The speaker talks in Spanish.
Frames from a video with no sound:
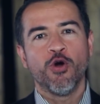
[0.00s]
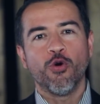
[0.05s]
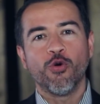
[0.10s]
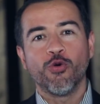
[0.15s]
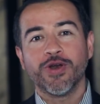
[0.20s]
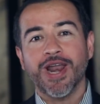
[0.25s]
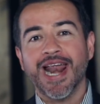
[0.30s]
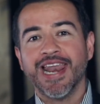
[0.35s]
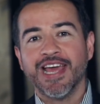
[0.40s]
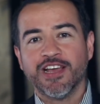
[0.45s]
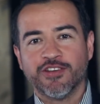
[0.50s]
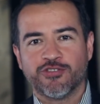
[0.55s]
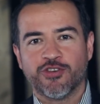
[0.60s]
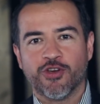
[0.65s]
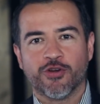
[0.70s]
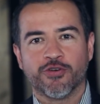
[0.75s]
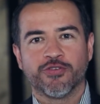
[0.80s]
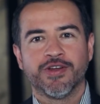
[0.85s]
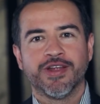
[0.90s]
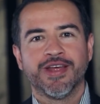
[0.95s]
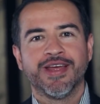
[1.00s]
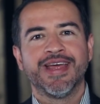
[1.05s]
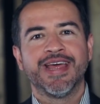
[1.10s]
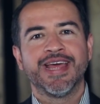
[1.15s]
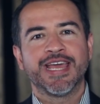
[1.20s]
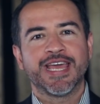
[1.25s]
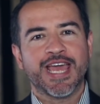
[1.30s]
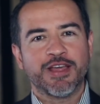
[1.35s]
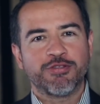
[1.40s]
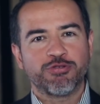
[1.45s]
Una lección
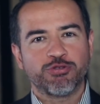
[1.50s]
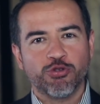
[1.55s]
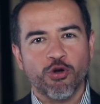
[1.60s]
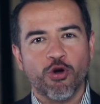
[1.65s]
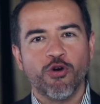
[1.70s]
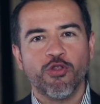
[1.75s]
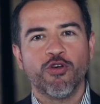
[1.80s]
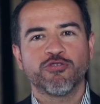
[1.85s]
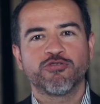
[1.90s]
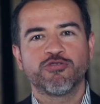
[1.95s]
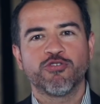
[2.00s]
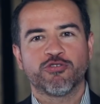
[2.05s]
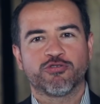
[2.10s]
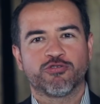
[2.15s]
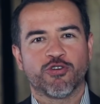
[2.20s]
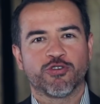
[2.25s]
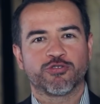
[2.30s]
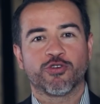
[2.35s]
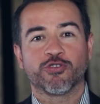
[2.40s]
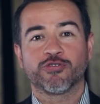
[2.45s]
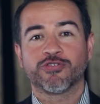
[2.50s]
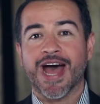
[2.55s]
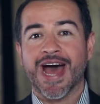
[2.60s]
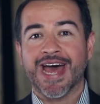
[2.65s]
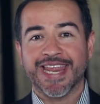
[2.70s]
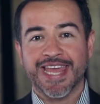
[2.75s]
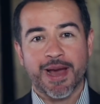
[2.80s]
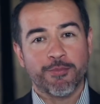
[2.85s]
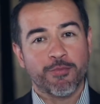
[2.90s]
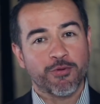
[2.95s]
que todos nosotros
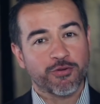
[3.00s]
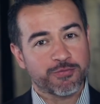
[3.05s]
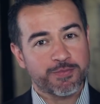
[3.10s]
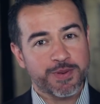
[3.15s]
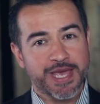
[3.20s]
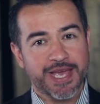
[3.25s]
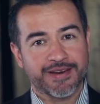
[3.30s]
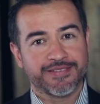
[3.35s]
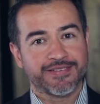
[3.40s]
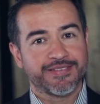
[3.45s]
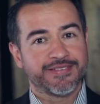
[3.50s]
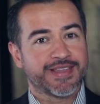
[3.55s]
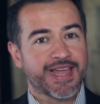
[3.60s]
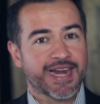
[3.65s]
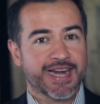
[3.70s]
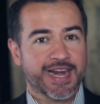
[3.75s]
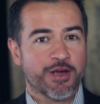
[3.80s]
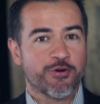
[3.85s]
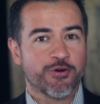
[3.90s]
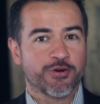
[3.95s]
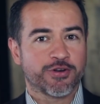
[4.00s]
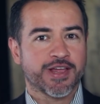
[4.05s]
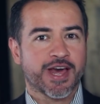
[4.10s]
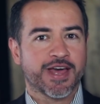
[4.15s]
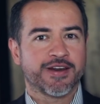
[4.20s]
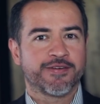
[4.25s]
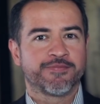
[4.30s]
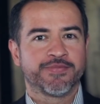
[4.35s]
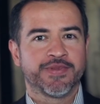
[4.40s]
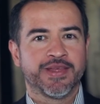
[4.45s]
haríamos bien de
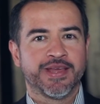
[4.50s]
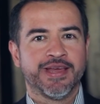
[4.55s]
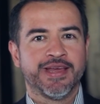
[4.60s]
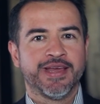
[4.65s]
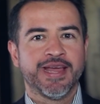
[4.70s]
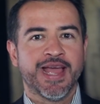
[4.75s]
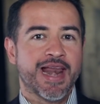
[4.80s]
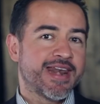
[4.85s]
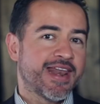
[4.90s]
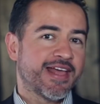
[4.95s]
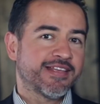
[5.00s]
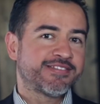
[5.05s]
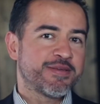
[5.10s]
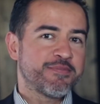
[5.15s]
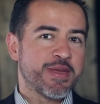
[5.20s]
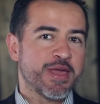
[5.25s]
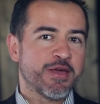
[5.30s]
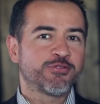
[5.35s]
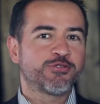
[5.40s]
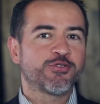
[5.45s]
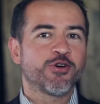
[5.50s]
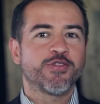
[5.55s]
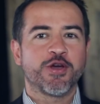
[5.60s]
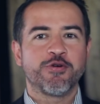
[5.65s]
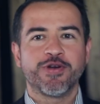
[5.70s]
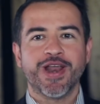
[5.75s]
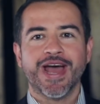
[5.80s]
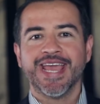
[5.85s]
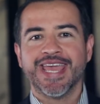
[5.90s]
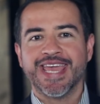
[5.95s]
recordar. El nacimiento de
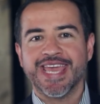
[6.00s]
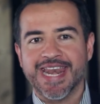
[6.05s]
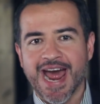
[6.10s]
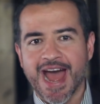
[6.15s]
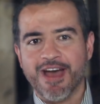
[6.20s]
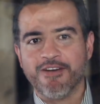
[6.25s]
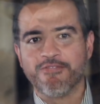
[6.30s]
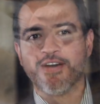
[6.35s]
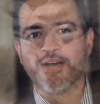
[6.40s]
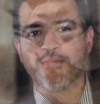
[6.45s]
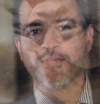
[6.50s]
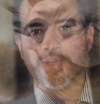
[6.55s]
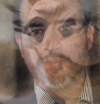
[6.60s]
una jirafa